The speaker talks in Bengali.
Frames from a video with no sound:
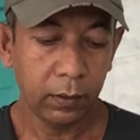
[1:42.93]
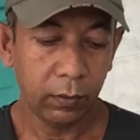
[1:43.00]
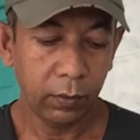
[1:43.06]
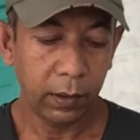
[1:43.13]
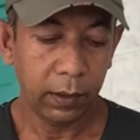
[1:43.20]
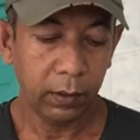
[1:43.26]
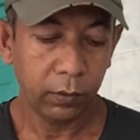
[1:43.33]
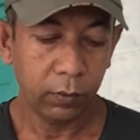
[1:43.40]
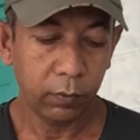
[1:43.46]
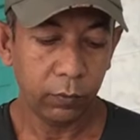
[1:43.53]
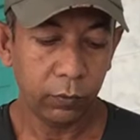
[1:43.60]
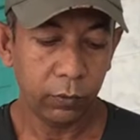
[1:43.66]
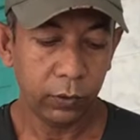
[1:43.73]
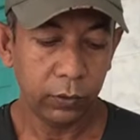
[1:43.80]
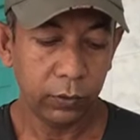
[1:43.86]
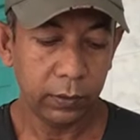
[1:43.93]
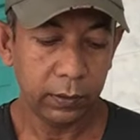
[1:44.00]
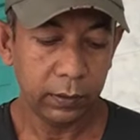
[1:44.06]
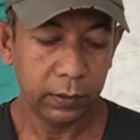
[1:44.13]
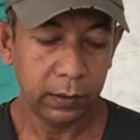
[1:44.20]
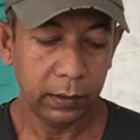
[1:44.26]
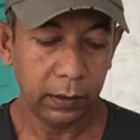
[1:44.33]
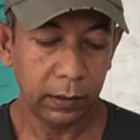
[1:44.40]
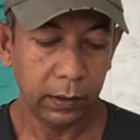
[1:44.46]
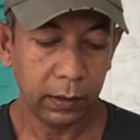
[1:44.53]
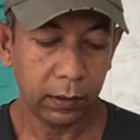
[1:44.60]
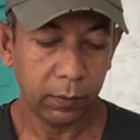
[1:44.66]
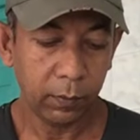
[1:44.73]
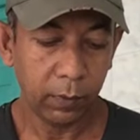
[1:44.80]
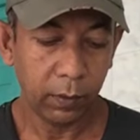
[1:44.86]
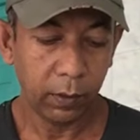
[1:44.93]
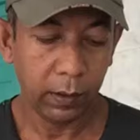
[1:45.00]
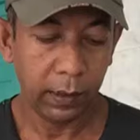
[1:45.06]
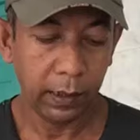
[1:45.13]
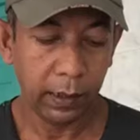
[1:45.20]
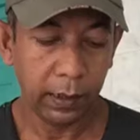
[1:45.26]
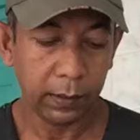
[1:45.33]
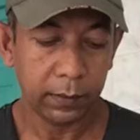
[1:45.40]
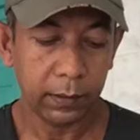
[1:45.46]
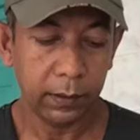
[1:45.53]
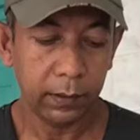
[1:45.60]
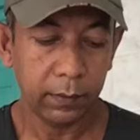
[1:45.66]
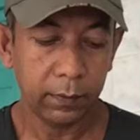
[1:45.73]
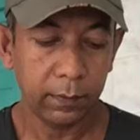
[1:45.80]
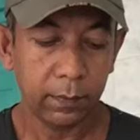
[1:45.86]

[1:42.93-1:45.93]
তো এরকম উইড্রো হিস্ট্রি এরকম অনেক আছে